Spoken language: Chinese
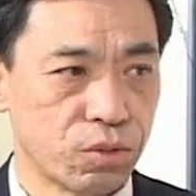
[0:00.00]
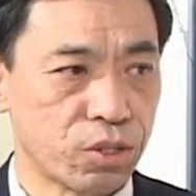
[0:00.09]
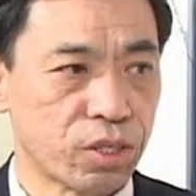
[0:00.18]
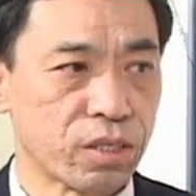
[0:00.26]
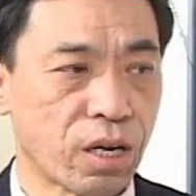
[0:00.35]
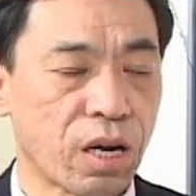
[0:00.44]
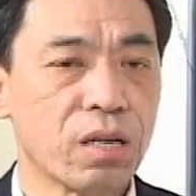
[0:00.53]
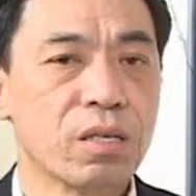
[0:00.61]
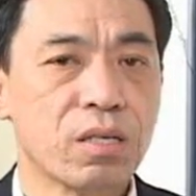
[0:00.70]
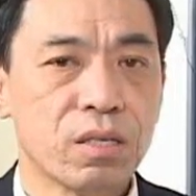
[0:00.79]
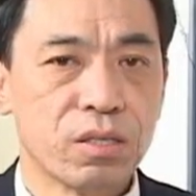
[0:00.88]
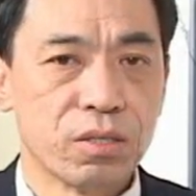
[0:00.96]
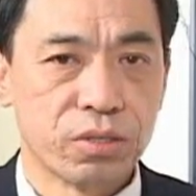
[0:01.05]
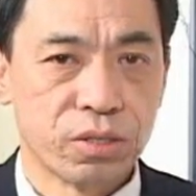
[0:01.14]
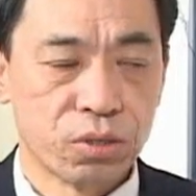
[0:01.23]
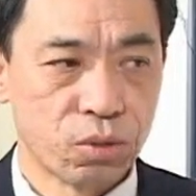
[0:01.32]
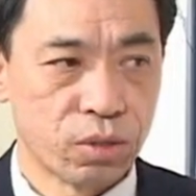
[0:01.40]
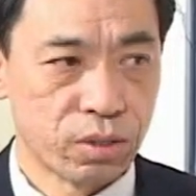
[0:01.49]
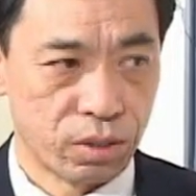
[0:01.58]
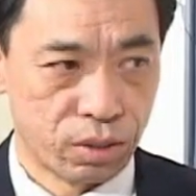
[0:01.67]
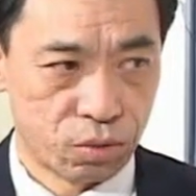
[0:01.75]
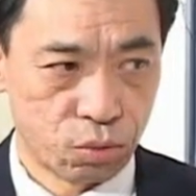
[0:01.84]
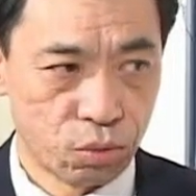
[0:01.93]
一检查，医生说
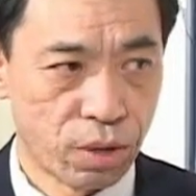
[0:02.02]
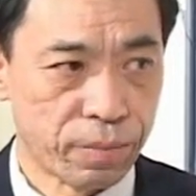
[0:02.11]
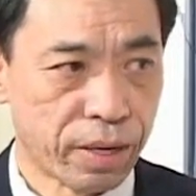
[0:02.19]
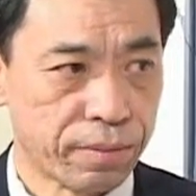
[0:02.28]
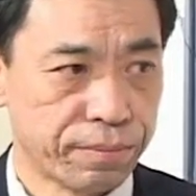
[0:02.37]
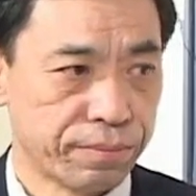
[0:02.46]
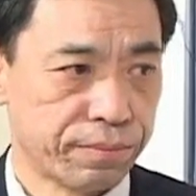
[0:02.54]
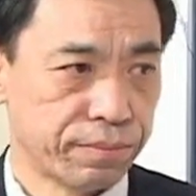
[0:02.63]
你住院吧。